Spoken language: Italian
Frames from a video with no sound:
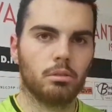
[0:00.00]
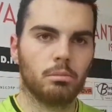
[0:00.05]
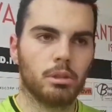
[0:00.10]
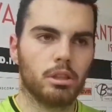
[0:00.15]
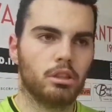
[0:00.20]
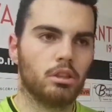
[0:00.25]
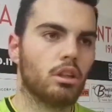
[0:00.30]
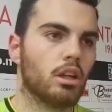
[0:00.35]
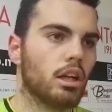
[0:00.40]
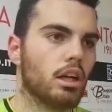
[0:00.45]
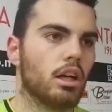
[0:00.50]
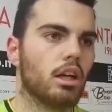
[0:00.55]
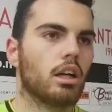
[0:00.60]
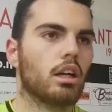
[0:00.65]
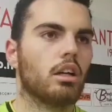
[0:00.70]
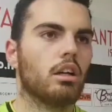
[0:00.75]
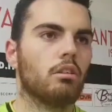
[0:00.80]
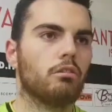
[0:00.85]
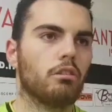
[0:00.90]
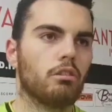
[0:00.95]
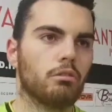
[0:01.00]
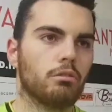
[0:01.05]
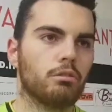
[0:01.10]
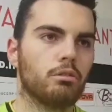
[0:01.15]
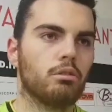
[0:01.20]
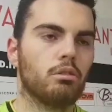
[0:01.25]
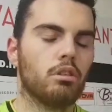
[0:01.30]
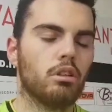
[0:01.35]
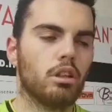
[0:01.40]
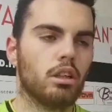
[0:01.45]
Mezzolara,
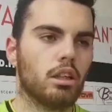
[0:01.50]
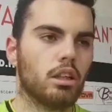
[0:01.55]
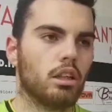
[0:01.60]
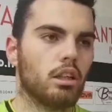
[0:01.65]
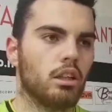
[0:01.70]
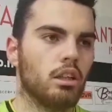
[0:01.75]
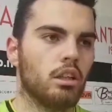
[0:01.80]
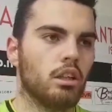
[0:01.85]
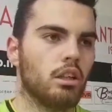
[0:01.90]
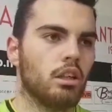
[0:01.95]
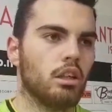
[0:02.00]
Fanfulla,